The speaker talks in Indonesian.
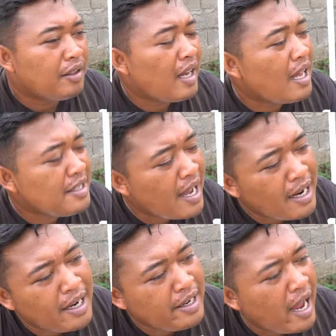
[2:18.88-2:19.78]
Tenang aja
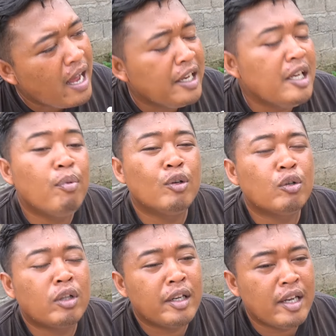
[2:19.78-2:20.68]
kalian ya, ini Bu
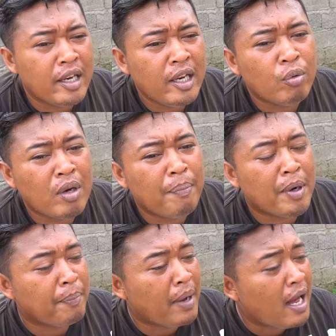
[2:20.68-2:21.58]
Dokternya ini udah
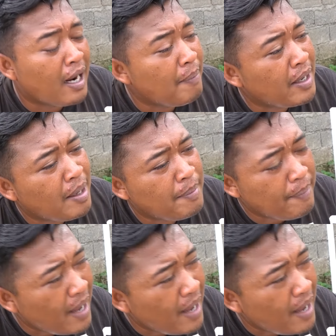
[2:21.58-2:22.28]
berpengalaman lama